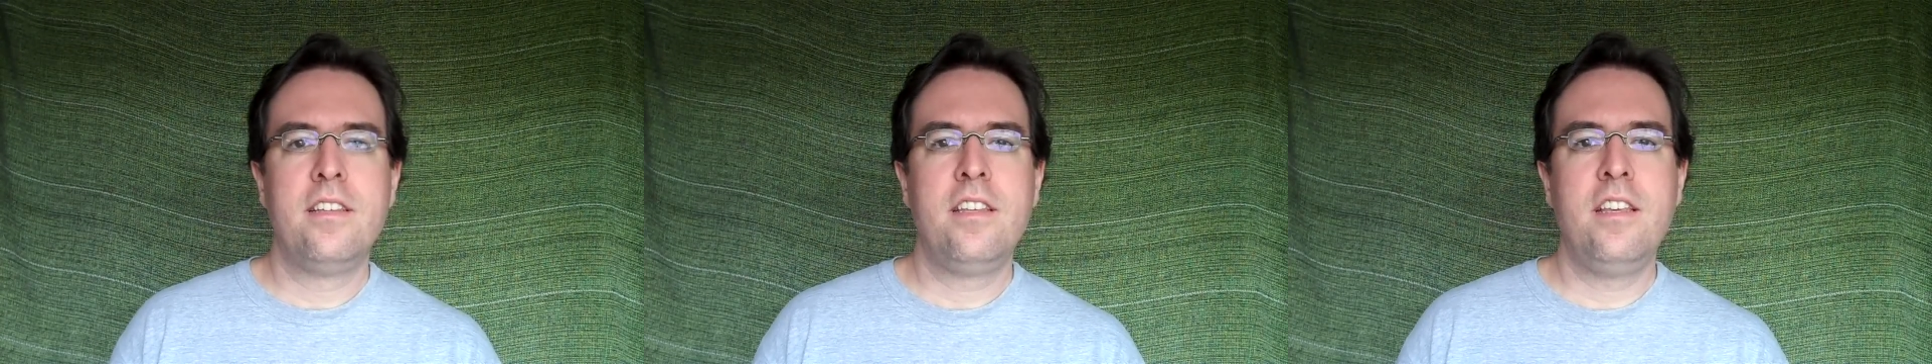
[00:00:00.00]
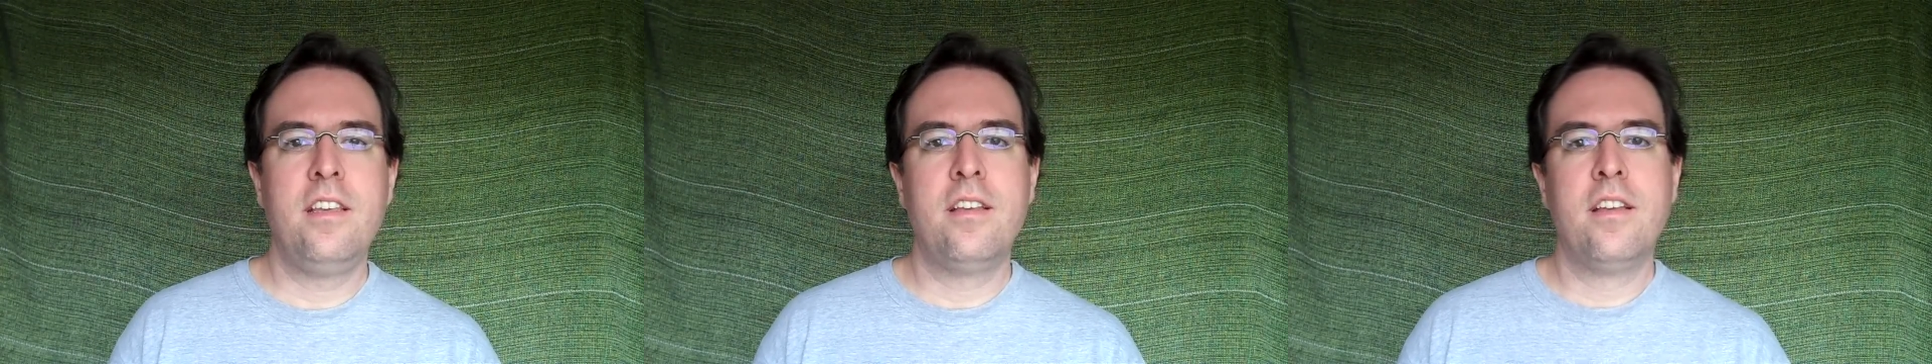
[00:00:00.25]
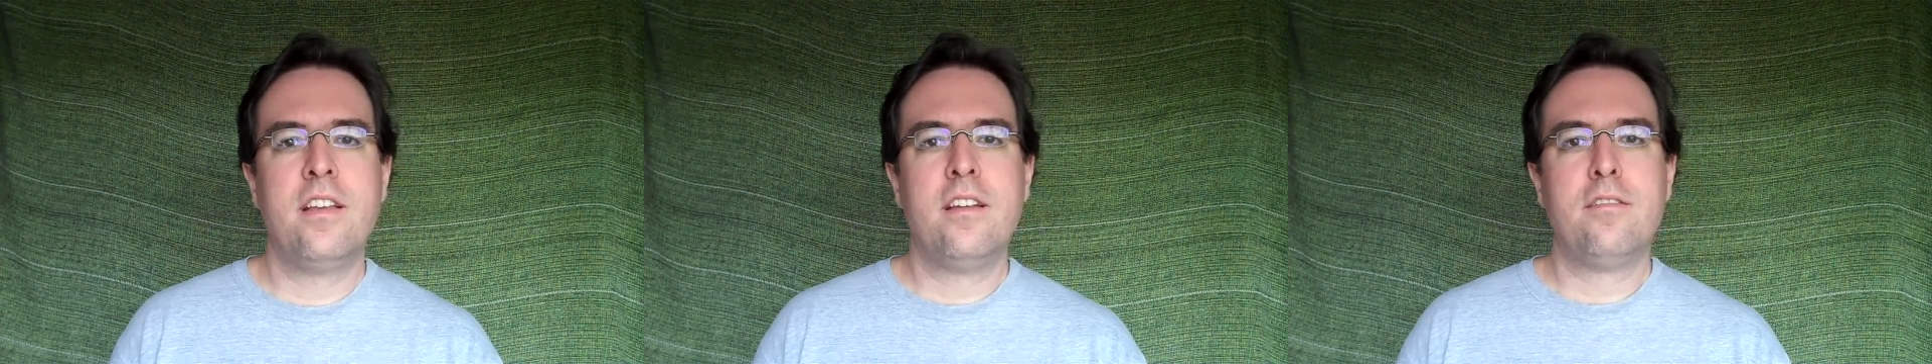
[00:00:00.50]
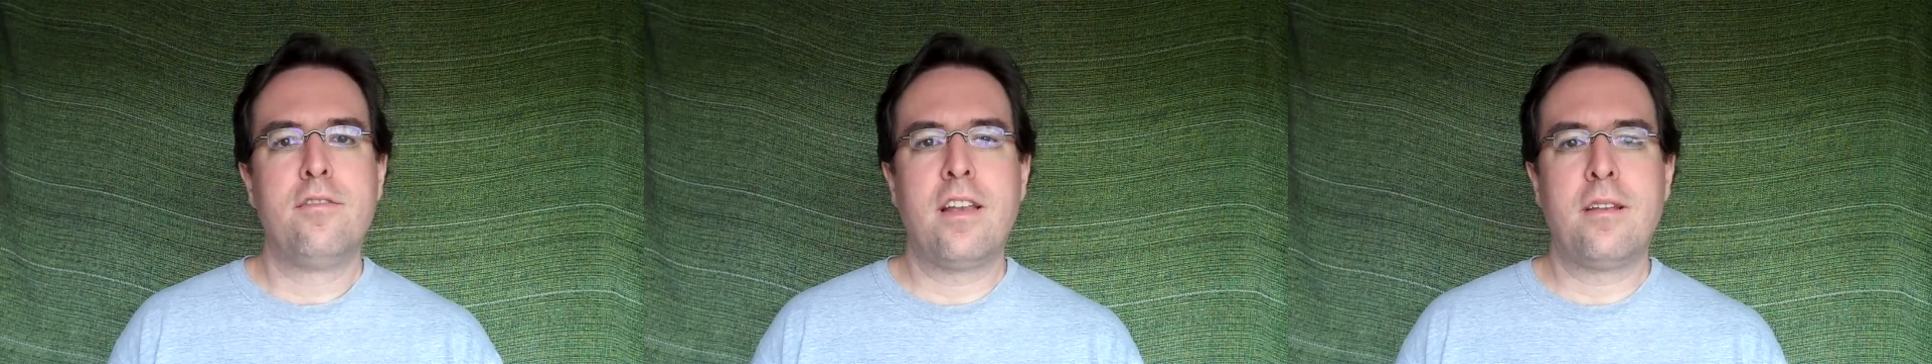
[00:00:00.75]
que
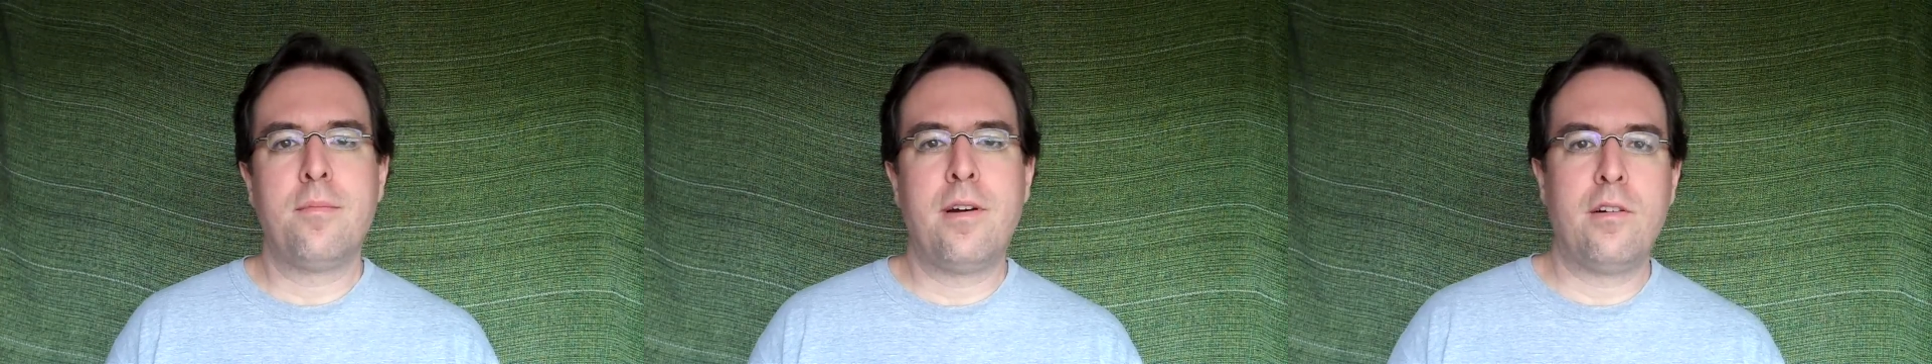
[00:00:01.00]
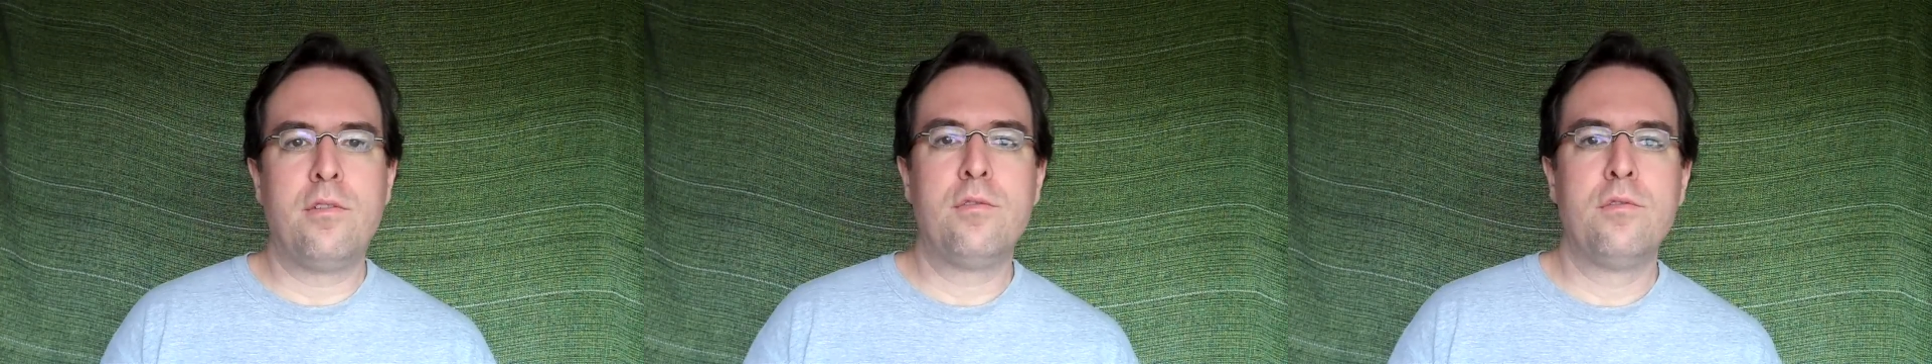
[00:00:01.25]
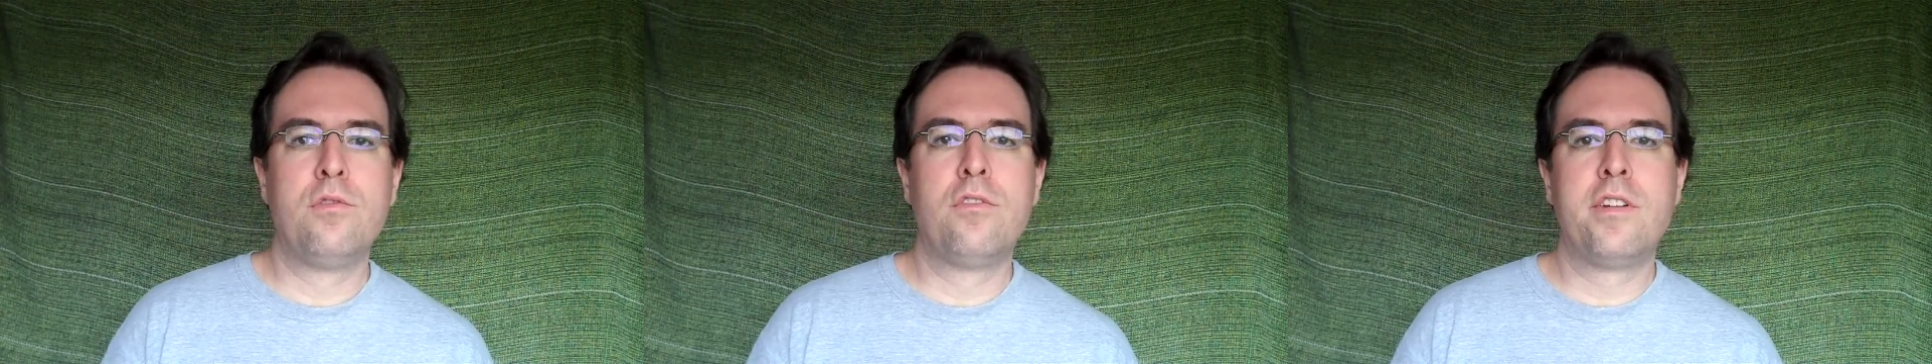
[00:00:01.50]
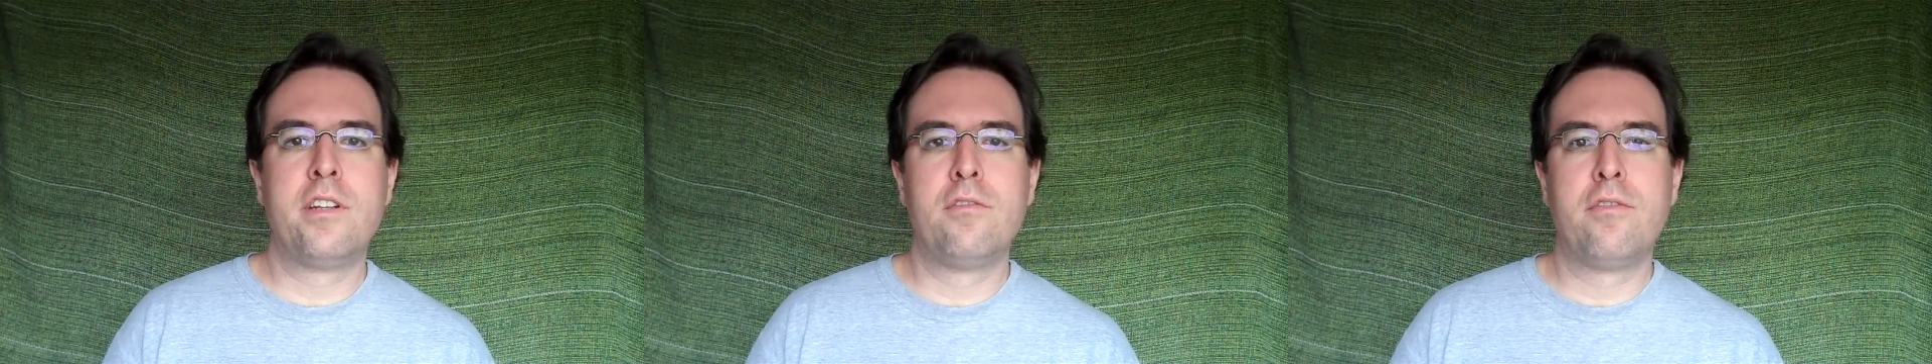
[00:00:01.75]
fala mal do governo